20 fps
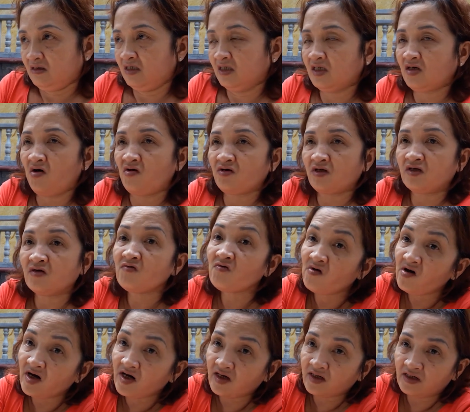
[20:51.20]
Thì cái con này nó
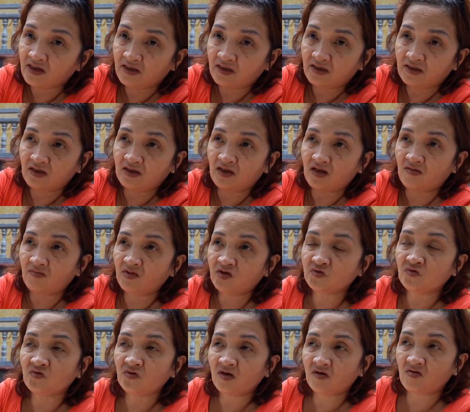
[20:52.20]
quê nên nó mới
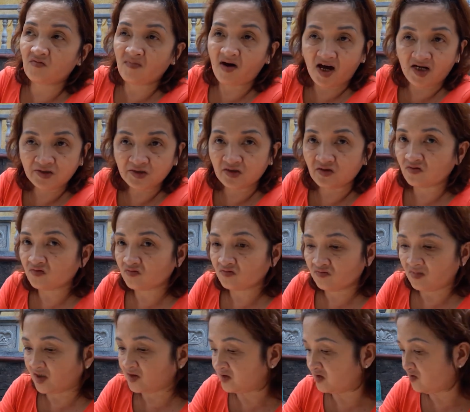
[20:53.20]
xuống là 3 triệu
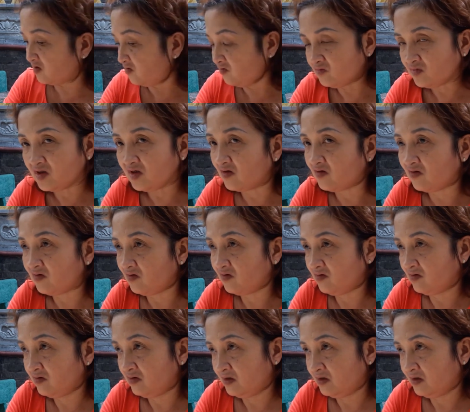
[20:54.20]
cũng không đưa luôn.